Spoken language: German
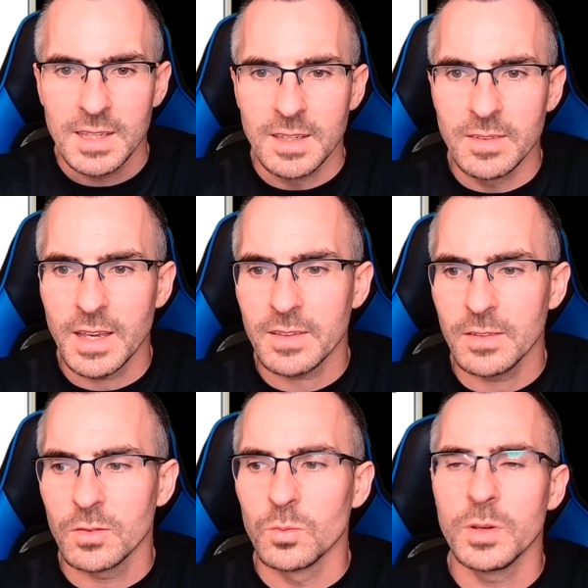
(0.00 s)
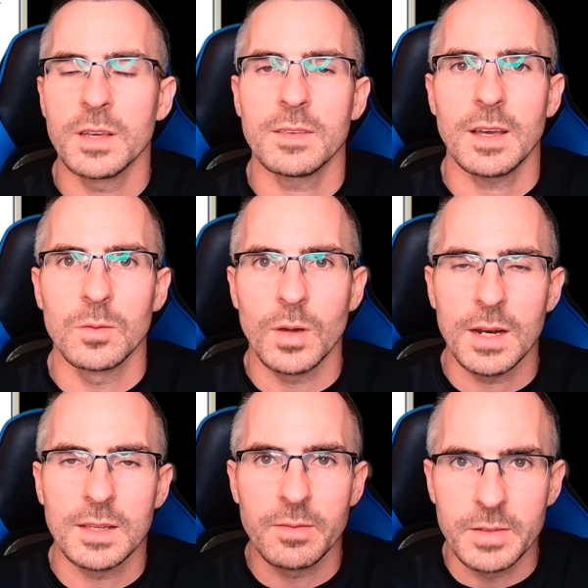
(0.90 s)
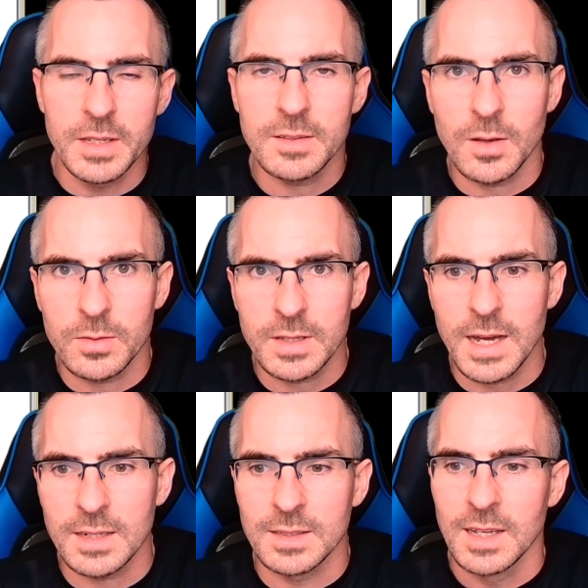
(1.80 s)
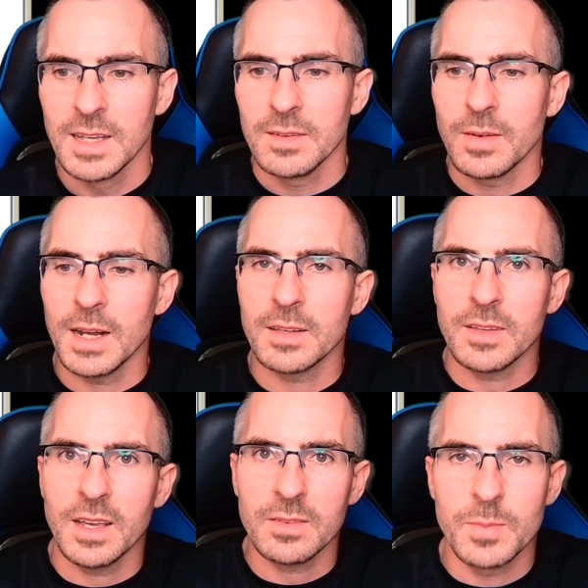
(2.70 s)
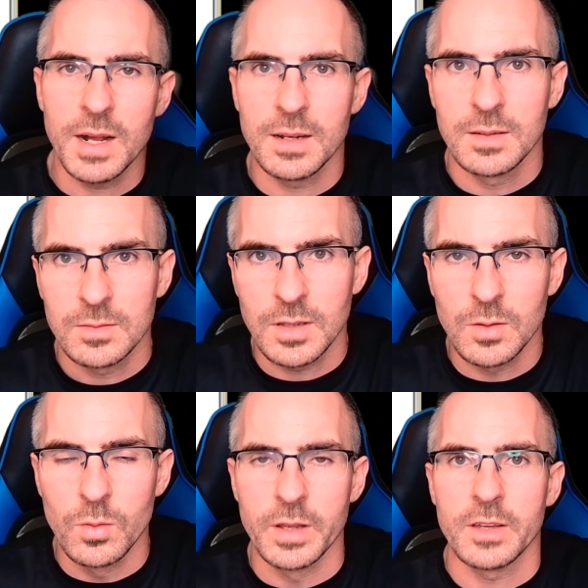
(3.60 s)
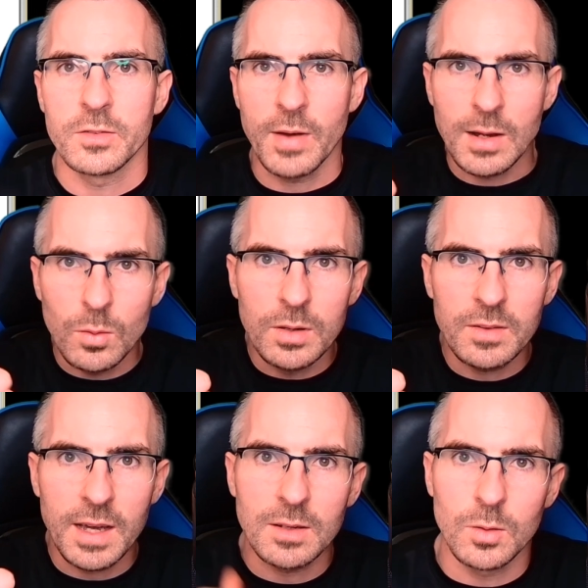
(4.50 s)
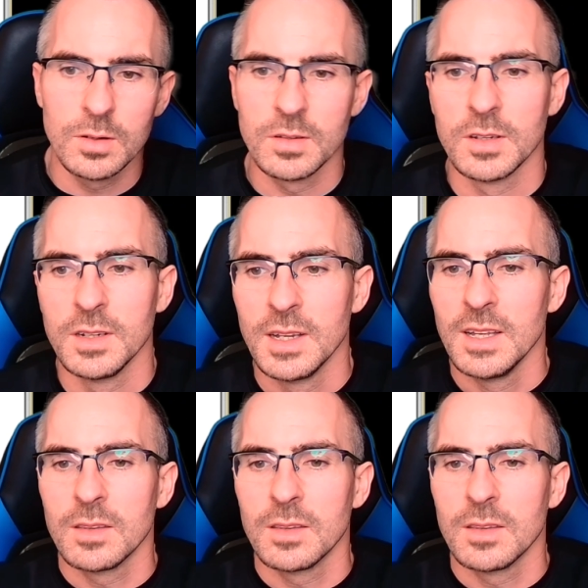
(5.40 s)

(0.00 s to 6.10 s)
diese erste Studie ist also relativ nichtsaussagend, weil das erstmal natürliche Schwankungen sein könnten.